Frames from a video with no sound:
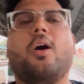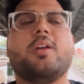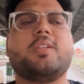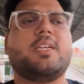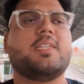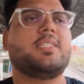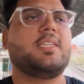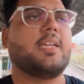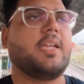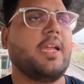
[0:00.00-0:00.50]
और
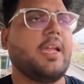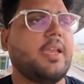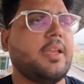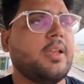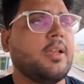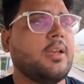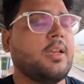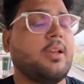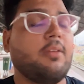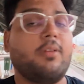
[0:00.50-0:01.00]
जैसे कि
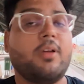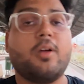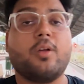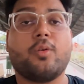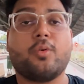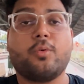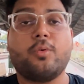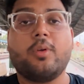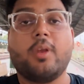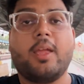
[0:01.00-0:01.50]
इंडियन रेलवे का
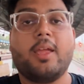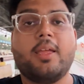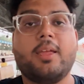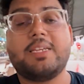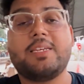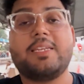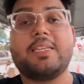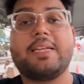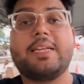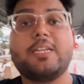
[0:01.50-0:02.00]
रूल है
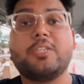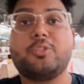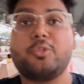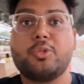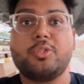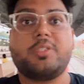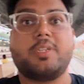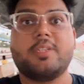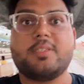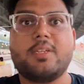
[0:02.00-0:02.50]
कि टिकट
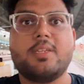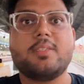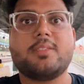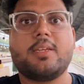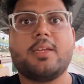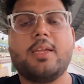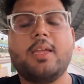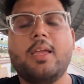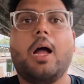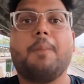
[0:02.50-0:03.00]
जो स्टेशन
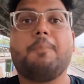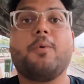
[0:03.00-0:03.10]
से